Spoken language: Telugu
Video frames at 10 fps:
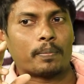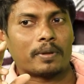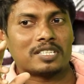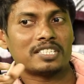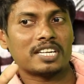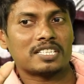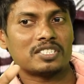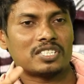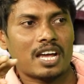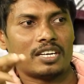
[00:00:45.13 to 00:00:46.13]
ప్రజెంటేషన్
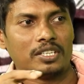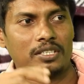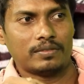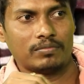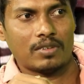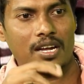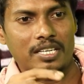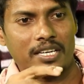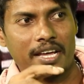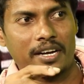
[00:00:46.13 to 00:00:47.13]
చేయాలి అని
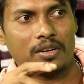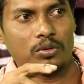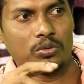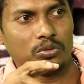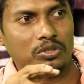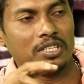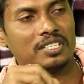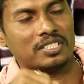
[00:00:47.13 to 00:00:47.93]
ఈ క్యారెక్టర్ తీయడం